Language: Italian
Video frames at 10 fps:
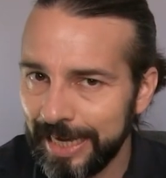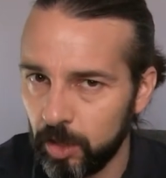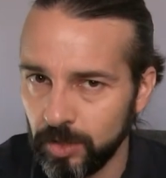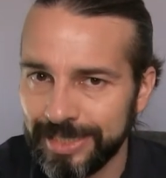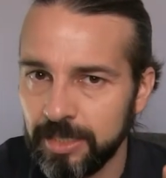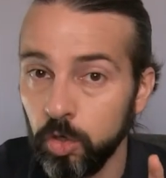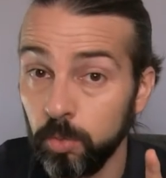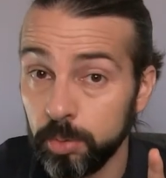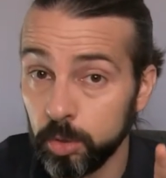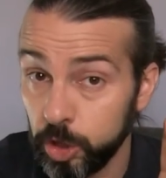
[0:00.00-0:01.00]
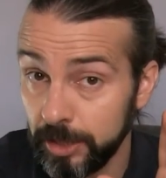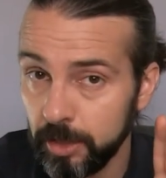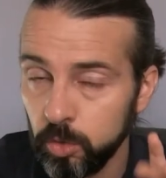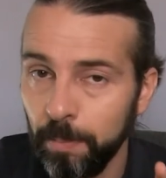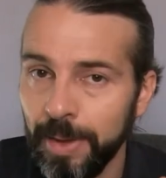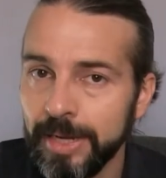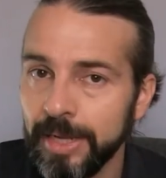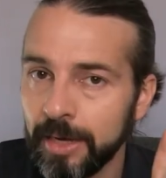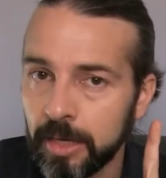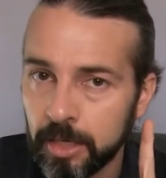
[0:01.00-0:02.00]
le cose stanno procedendo
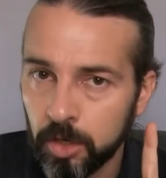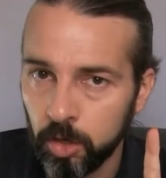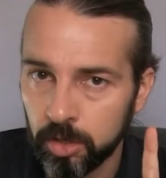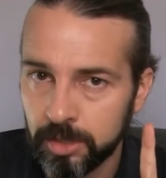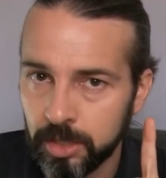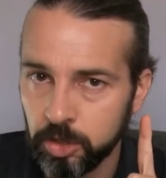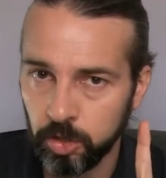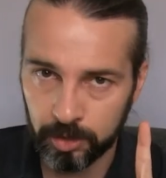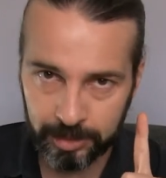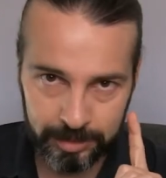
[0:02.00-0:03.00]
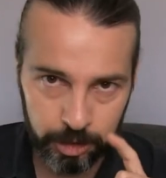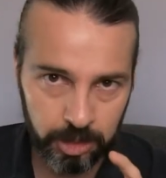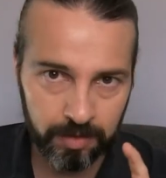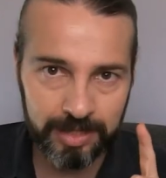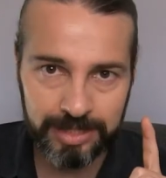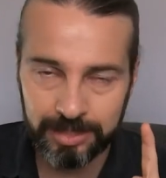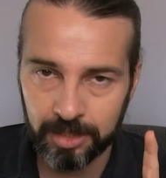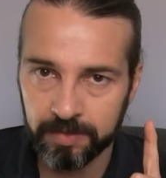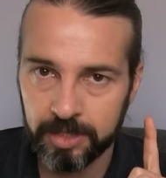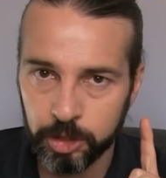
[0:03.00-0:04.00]
bene, ricorda ciò che diceva
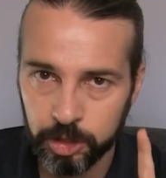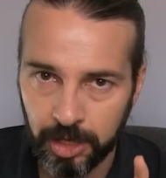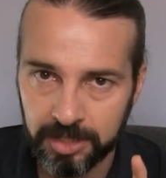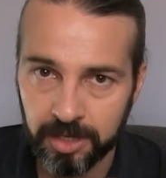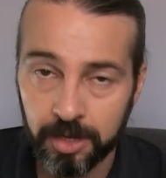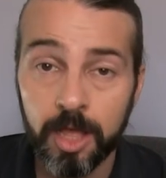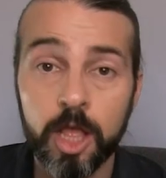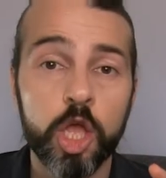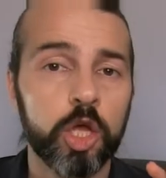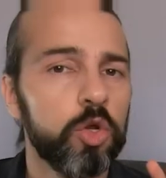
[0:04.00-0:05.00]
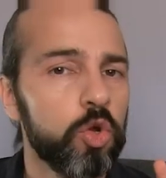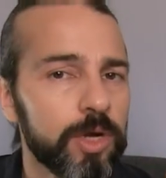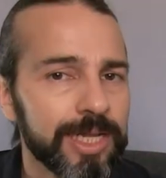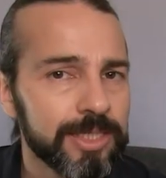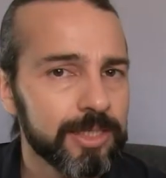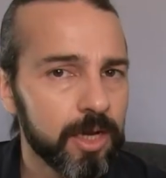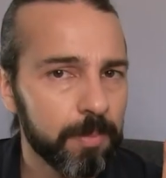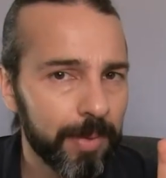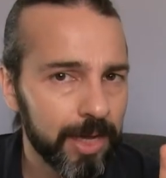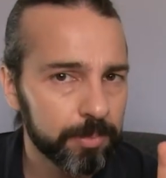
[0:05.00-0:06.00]
Steve DeShazer, non essere
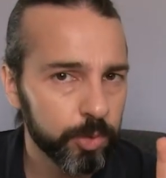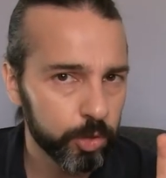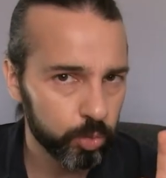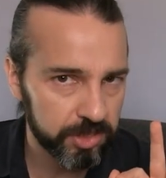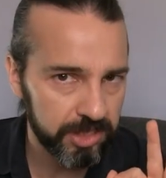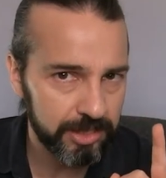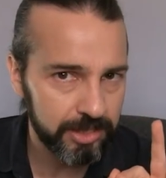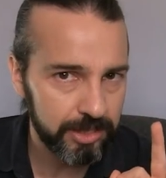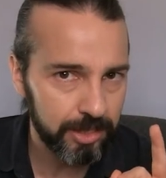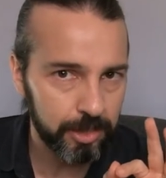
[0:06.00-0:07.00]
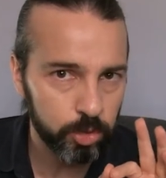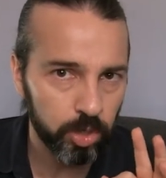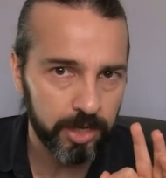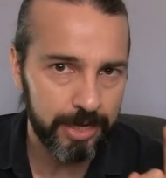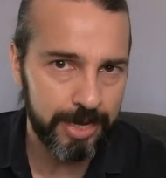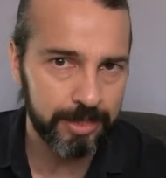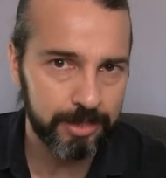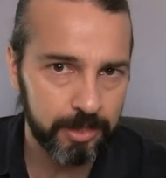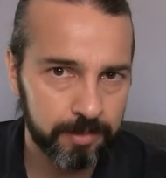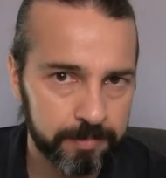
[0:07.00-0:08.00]
mai più entusiasta dei tuoi
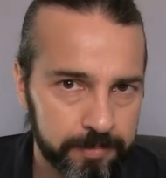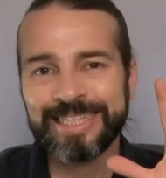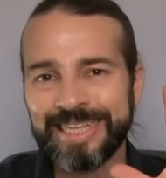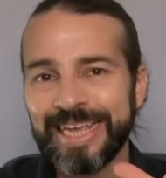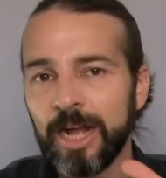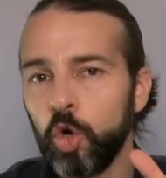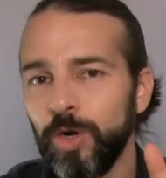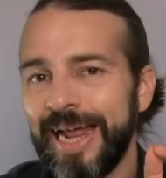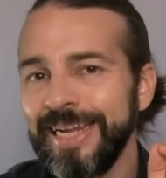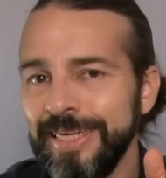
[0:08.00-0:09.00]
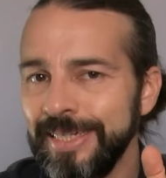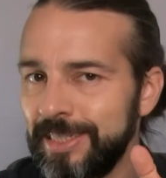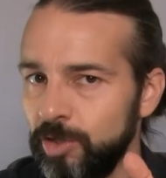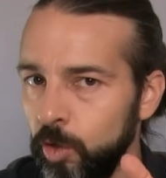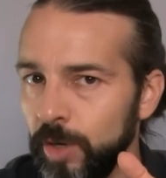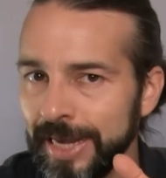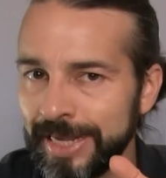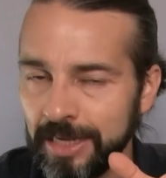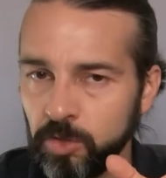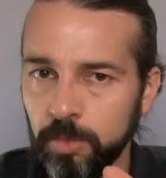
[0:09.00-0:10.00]
clienti. Sei ancora all'inizio, non è
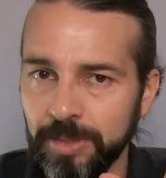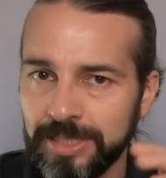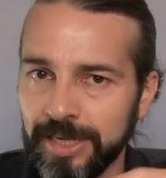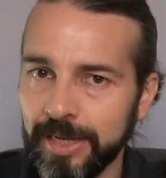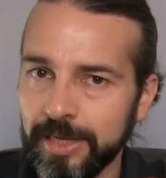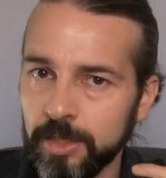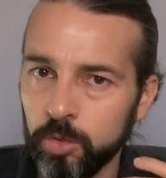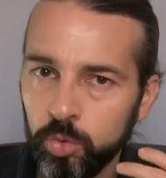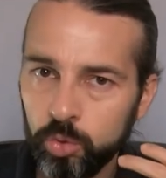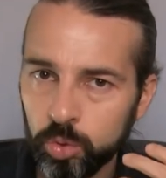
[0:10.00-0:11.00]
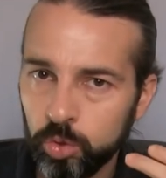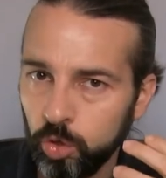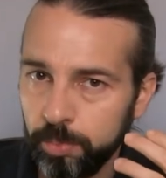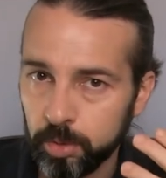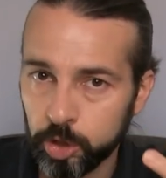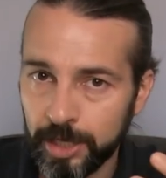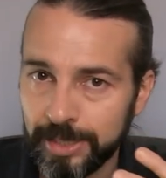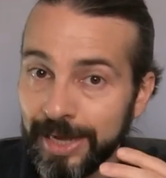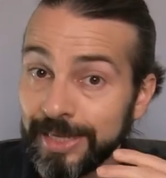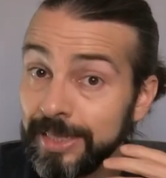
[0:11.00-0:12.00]
il caso di pensare che tutto
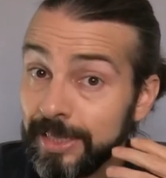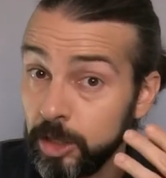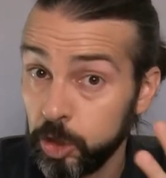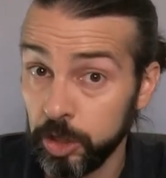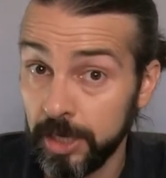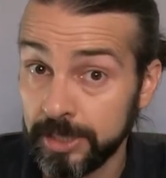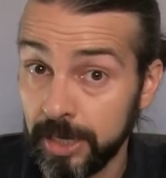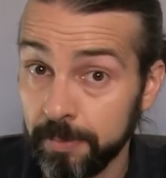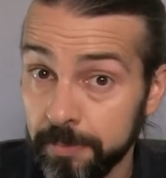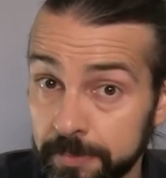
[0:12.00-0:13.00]
proceda in discesa.